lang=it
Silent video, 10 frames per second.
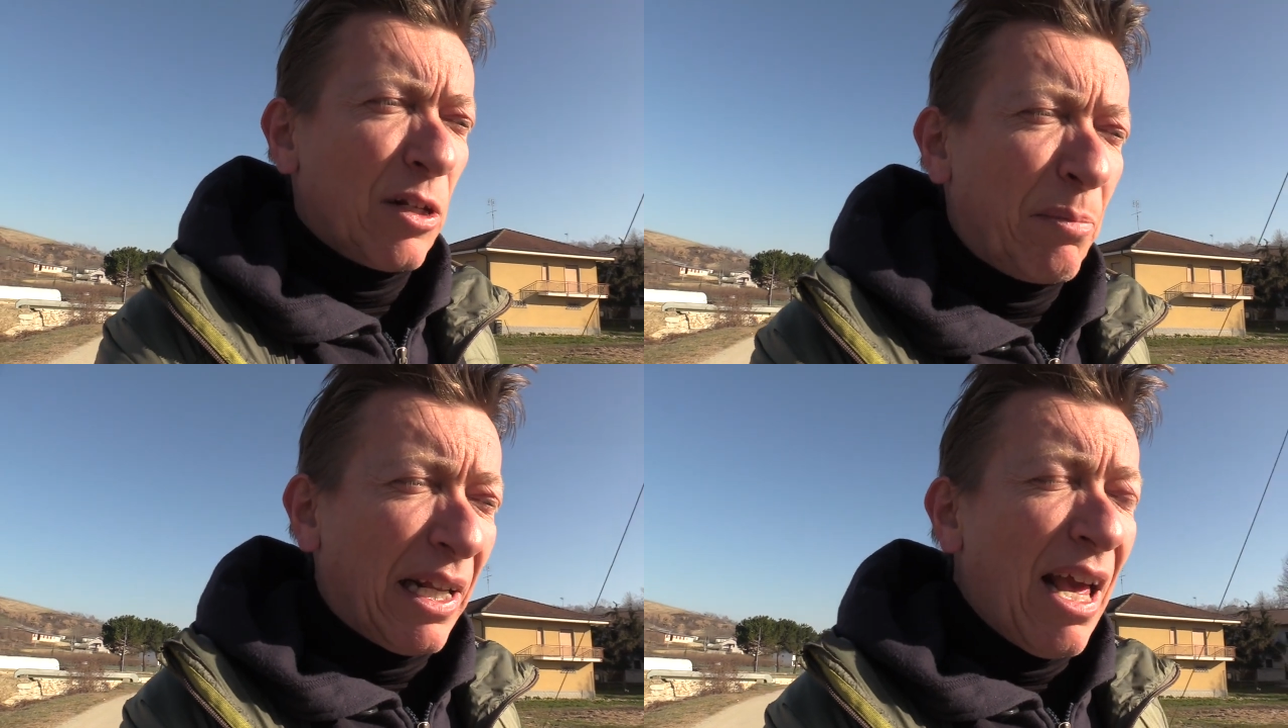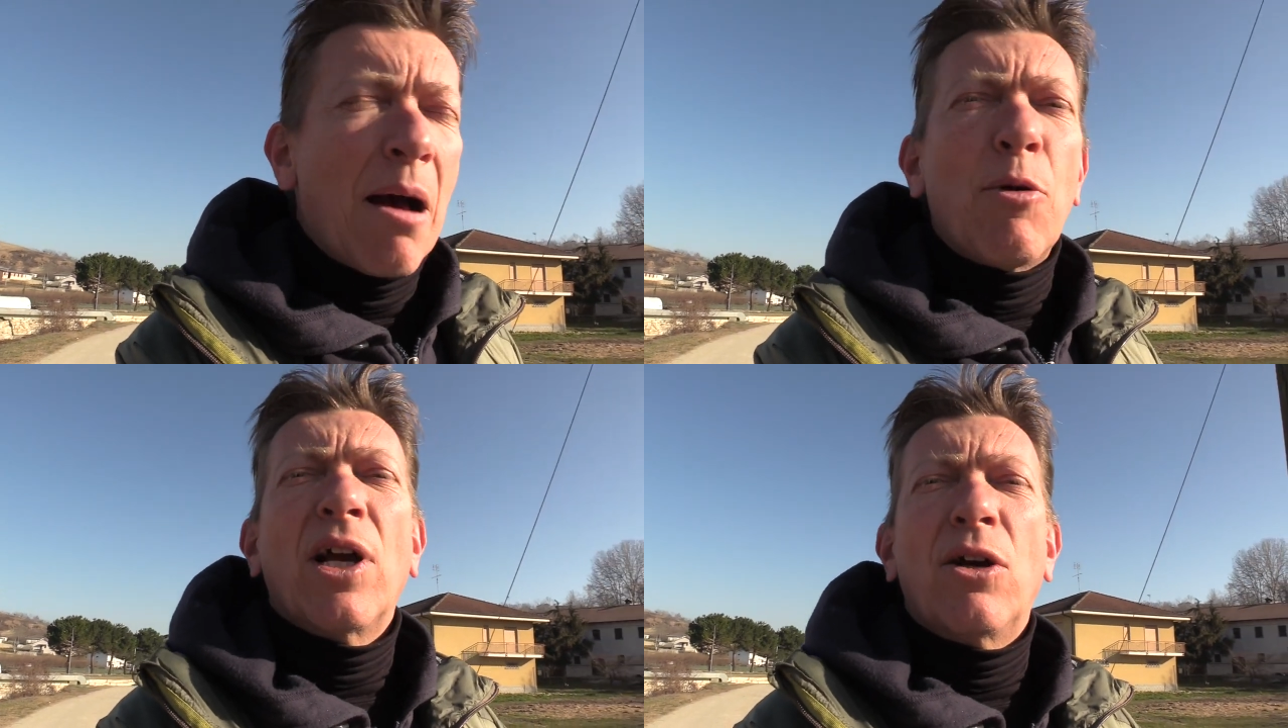
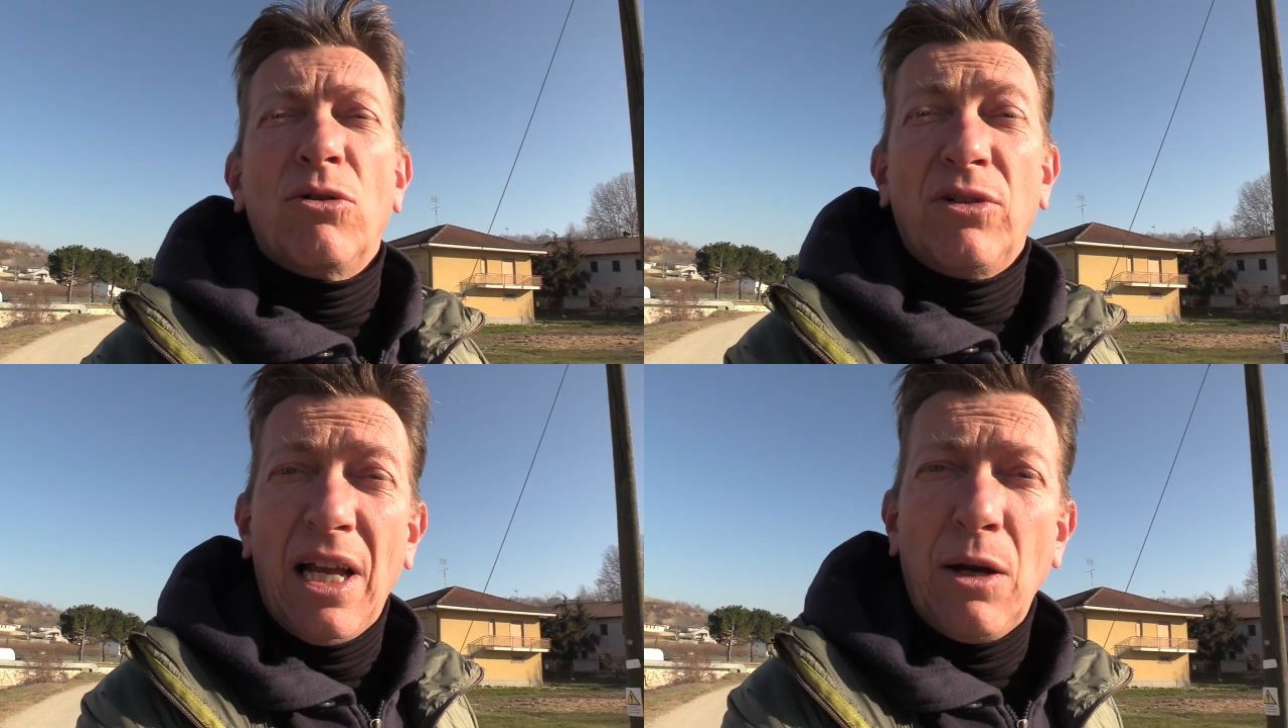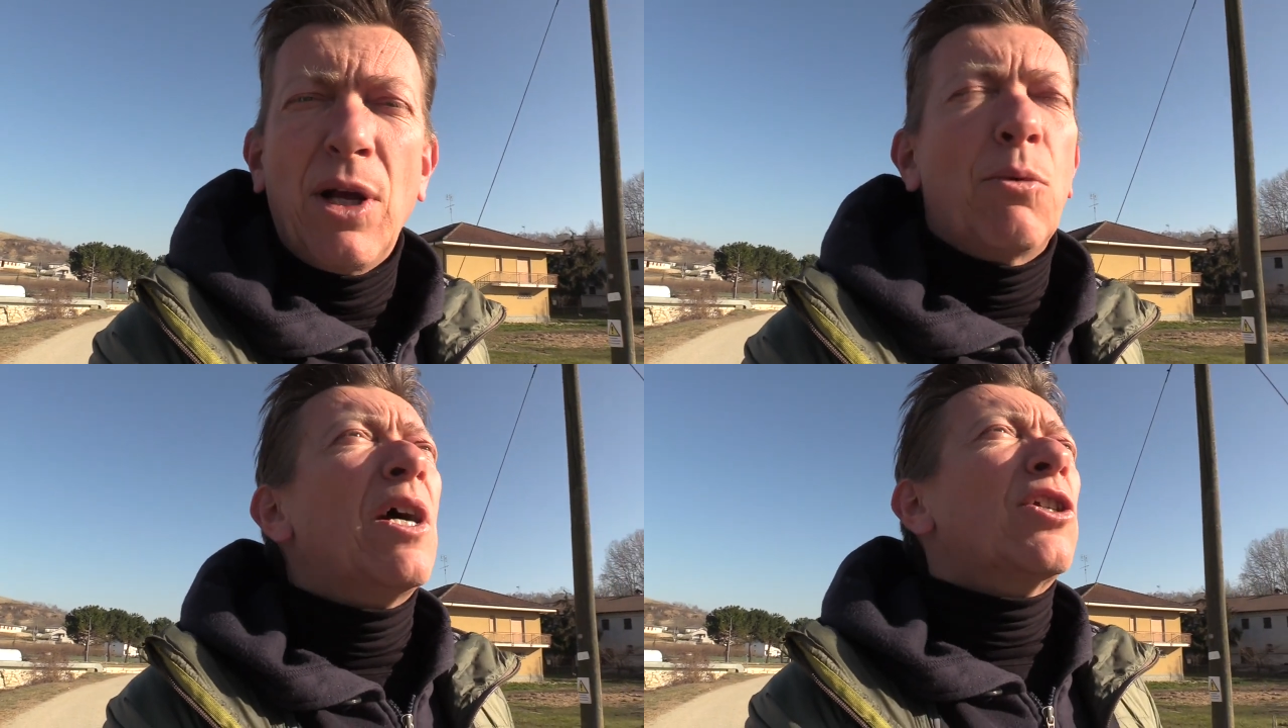Speriamo che continui
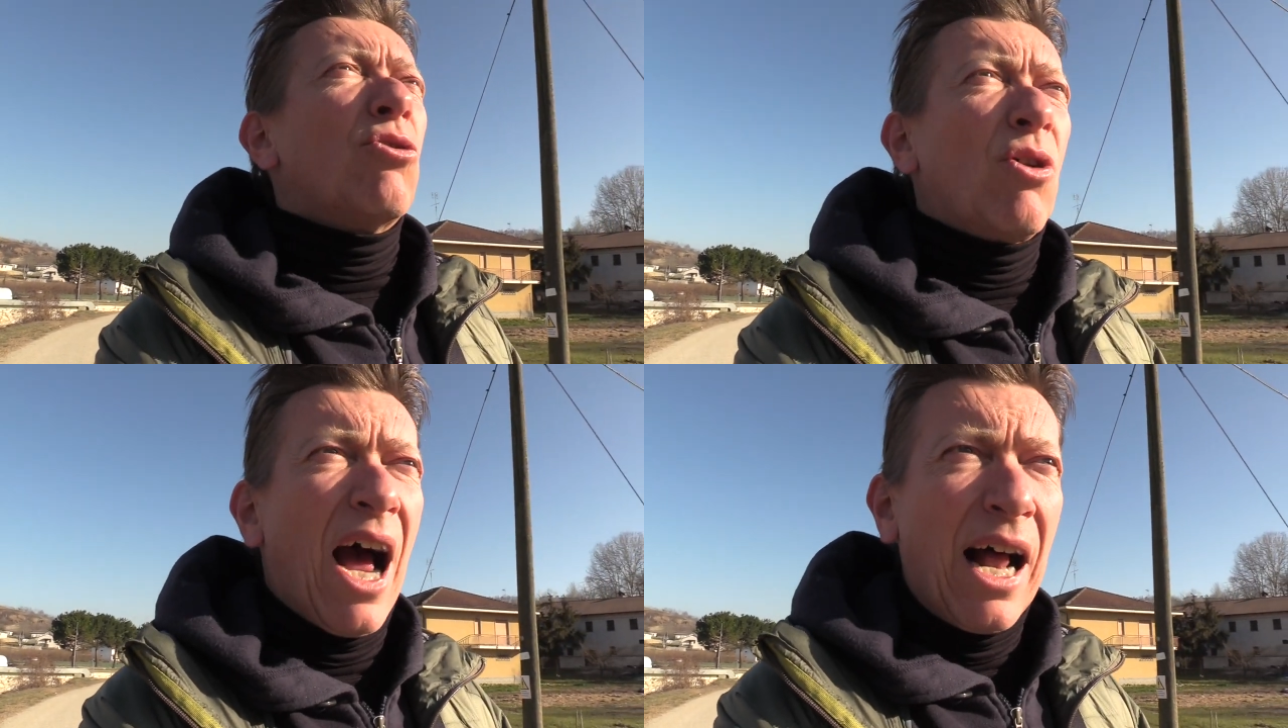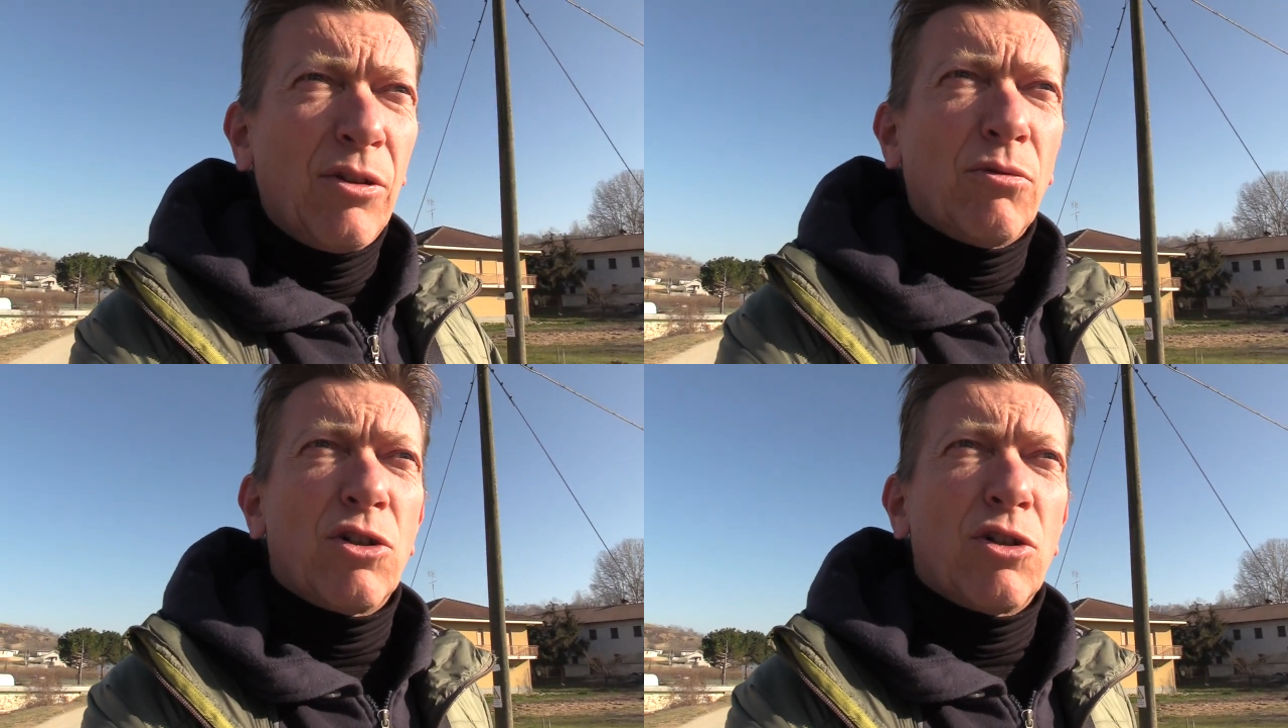questo caldo,